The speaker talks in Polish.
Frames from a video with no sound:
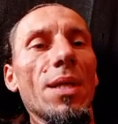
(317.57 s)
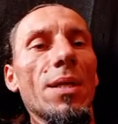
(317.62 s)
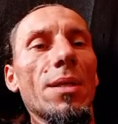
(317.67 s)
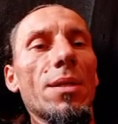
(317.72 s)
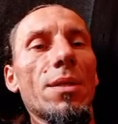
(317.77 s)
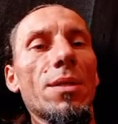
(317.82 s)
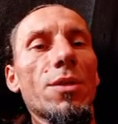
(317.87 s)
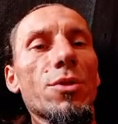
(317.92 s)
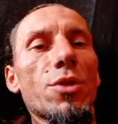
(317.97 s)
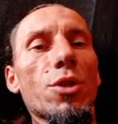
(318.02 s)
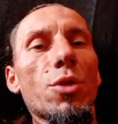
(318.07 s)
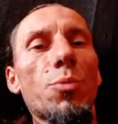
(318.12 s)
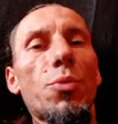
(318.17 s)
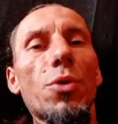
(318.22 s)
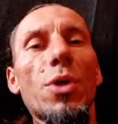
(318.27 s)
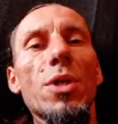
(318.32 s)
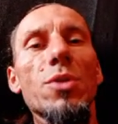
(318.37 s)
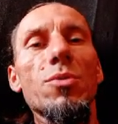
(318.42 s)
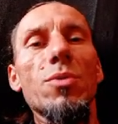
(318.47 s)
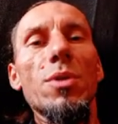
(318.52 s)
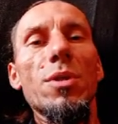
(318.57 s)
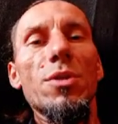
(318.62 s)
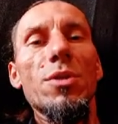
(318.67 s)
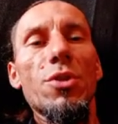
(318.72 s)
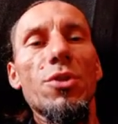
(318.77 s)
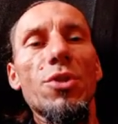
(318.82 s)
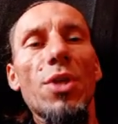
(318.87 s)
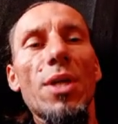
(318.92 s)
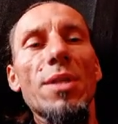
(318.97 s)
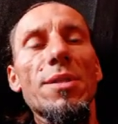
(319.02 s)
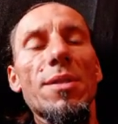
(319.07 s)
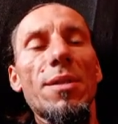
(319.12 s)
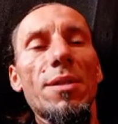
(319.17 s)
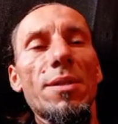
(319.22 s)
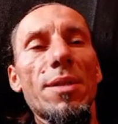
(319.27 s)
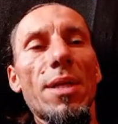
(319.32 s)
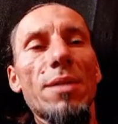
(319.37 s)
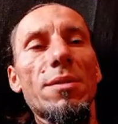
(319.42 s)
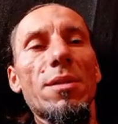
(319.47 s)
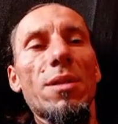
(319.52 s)
E, że to pokazuje, że czas
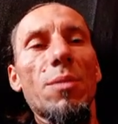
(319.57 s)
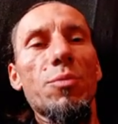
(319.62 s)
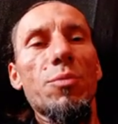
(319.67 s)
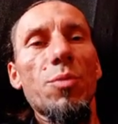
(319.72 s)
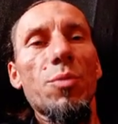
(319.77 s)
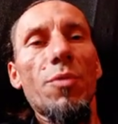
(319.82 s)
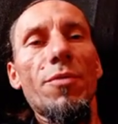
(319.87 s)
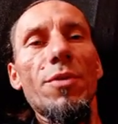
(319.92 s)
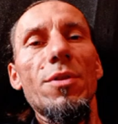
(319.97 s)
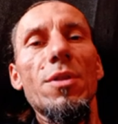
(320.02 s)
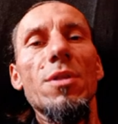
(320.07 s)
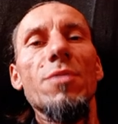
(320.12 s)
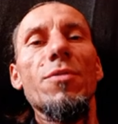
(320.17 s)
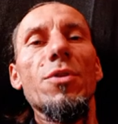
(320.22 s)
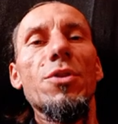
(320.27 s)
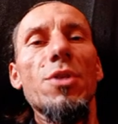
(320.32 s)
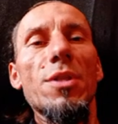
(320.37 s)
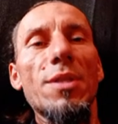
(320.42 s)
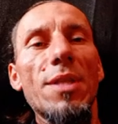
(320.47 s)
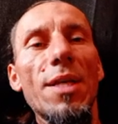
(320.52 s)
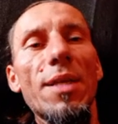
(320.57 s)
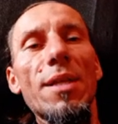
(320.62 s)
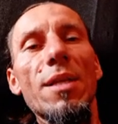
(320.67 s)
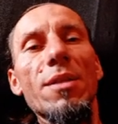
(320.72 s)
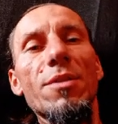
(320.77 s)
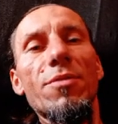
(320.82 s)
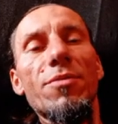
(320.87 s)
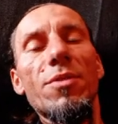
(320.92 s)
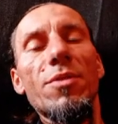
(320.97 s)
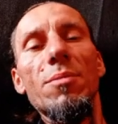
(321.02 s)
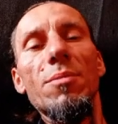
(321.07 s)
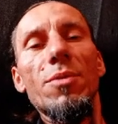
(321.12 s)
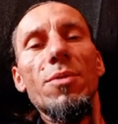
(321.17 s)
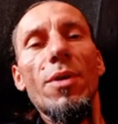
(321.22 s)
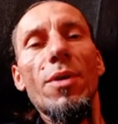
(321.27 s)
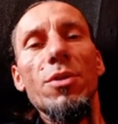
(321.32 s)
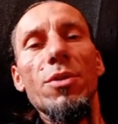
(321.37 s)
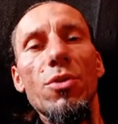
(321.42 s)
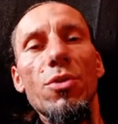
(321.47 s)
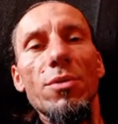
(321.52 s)
realizacji tej przepowiedni jest właśnie teraz, w tym
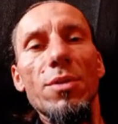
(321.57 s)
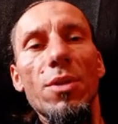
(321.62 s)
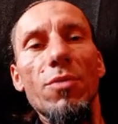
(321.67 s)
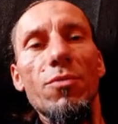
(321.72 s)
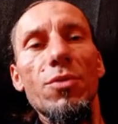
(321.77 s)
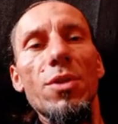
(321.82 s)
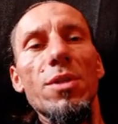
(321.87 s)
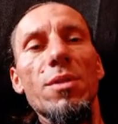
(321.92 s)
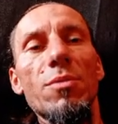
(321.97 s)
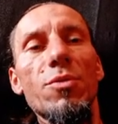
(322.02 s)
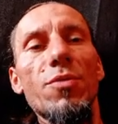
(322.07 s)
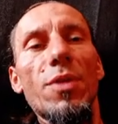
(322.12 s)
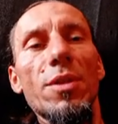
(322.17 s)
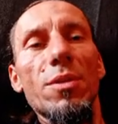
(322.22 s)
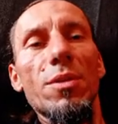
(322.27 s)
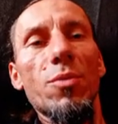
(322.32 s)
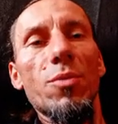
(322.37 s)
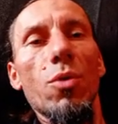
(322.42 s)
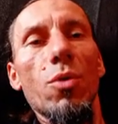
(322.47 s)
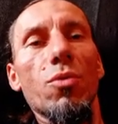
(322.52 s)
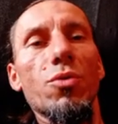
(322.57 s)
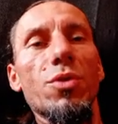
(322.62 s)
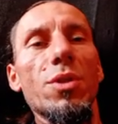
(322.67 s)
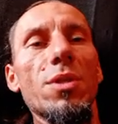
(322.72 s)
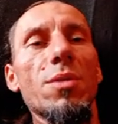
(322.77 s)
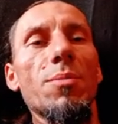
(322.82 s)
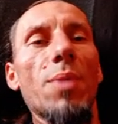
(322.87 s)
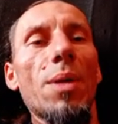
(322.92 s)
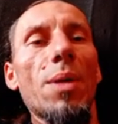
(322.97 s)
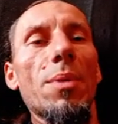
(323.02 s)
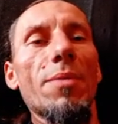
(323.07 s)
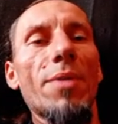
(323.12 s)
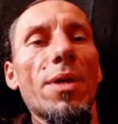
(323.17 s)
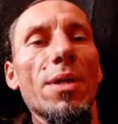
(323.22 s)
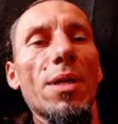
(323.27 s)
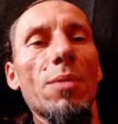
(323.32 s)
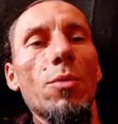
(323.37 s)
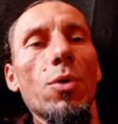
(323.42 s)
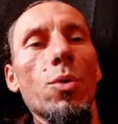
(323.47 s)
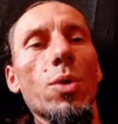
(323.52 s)
2024 roku. Czyli Baba
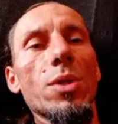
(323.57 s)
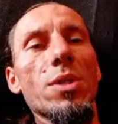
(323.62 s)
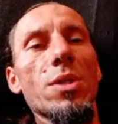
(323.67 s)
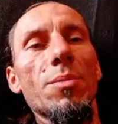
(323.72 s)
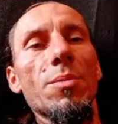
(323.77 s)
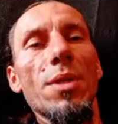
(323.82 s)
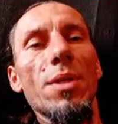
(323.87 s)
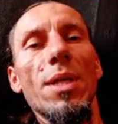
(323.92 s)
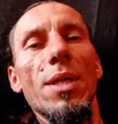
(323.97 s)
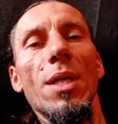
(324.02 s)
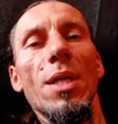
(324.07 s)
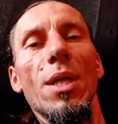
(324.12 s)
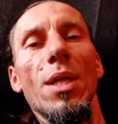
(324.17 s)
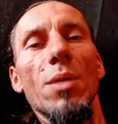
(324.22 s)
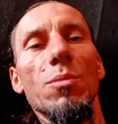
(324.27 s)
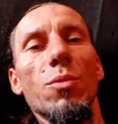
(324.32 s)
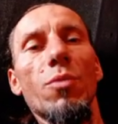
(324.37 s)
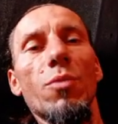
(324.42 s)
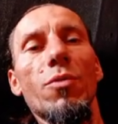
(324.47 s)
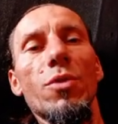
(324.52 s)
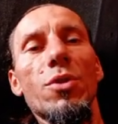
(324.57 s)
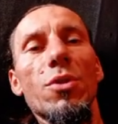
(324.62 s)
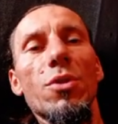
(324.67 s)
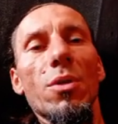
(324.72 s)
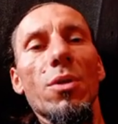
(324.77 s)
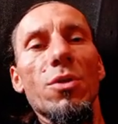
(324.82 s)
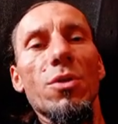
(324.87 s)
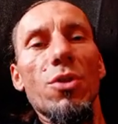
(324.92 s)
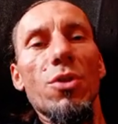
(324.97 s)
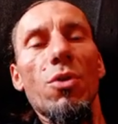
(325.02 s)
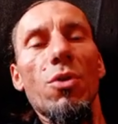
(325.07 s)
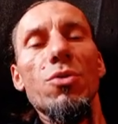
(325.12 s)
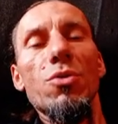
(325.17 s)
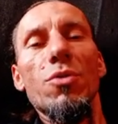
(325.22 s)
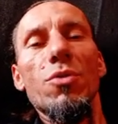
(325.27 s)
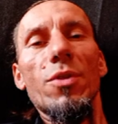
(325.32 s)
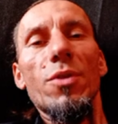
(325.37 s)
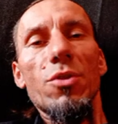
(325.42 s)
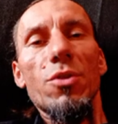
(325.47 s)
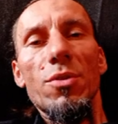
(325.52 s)
Wanga mogła sobie mówić, że, że chodzi o
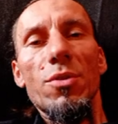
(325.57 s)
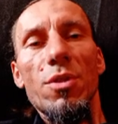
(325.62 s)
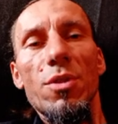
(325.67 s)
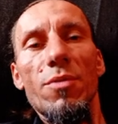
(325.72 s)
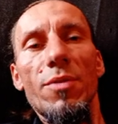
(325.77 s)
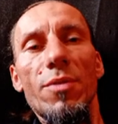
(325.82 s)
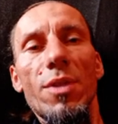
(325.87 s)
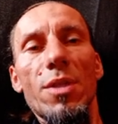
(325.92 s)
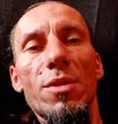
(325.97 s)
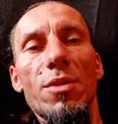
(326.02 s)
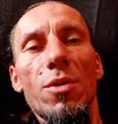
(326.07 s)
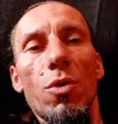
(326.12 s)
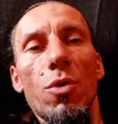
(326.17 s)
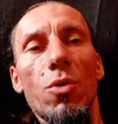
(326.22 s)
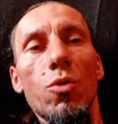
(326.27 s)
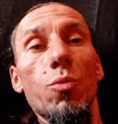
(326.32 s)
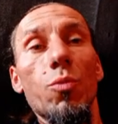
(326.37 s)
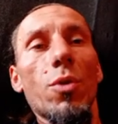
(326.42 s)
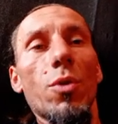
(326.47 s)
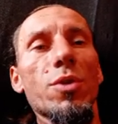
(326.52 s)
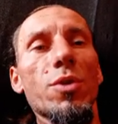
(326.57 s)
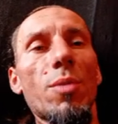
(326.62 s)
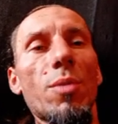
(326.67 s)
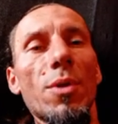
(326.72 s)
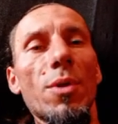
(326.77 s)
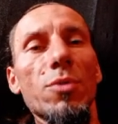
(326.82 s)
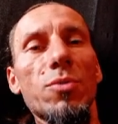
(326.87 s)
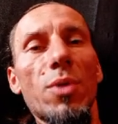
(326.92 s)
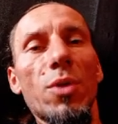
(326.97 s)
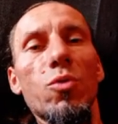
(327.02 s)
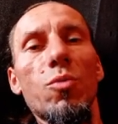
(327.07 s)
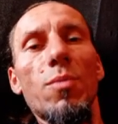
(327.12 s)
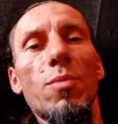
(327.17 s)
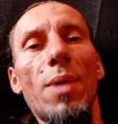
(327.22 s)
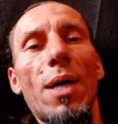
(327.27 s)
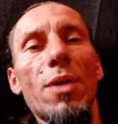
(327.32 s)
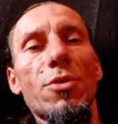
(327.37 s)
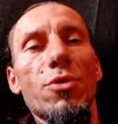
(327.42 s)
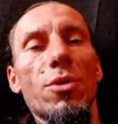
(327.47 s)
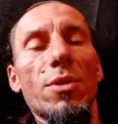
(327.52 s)
2019 rok, lub osoba, która
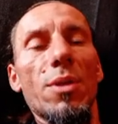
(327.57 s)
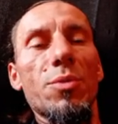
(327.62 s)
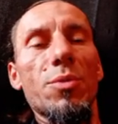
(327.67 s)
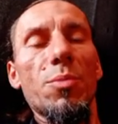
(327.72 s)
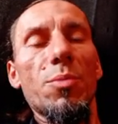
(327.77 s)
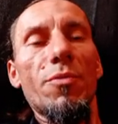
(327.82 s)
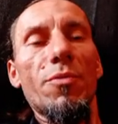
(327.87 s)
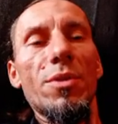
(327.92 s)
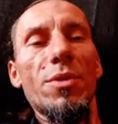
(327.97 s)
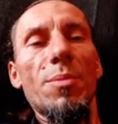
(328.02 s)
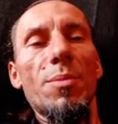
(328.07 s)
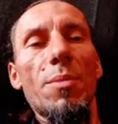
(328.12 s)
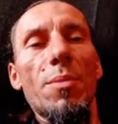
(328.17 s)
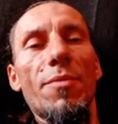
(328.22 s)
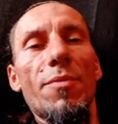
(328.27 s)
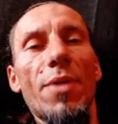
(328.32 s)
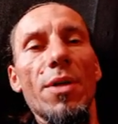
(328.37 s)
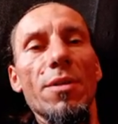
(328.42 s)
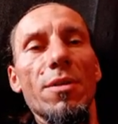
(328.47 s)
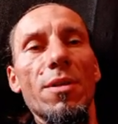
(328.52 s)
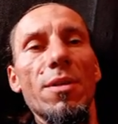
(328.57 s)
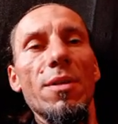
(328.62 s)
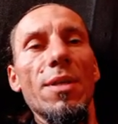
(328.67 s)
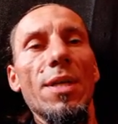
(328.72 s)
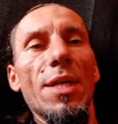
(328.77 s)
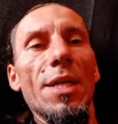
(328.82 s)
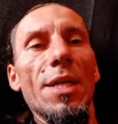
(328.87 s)
tłumaczy te przepowiednie Baby Wangi,